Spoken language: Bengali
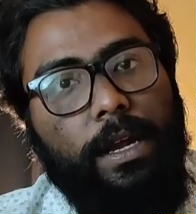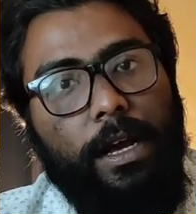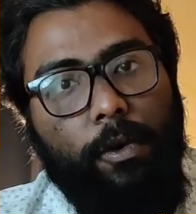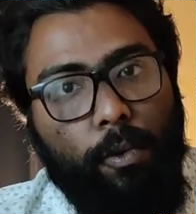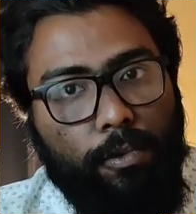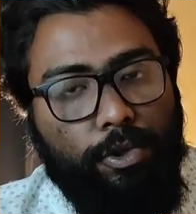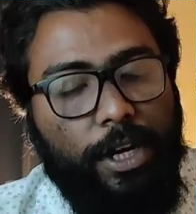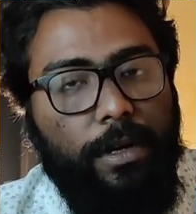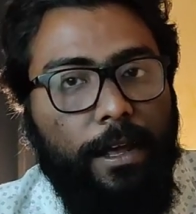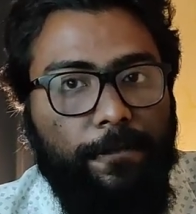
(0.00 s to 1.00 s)
এটা
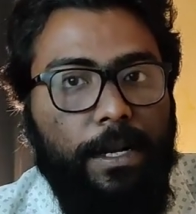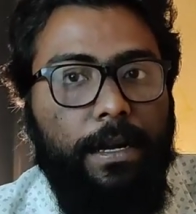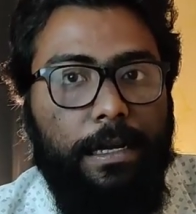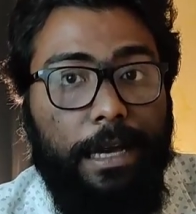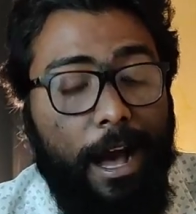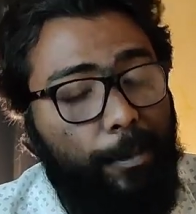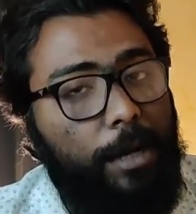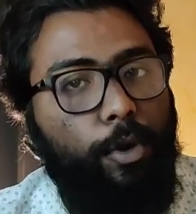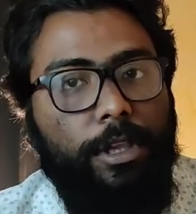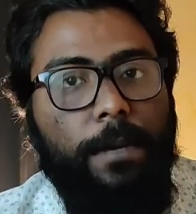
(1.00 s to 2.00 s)
অঙ্কুশের ডেফিনেটলি
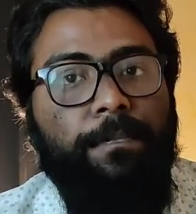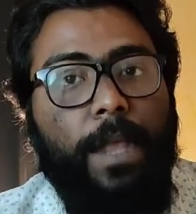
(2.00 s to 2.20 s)
আমার মতে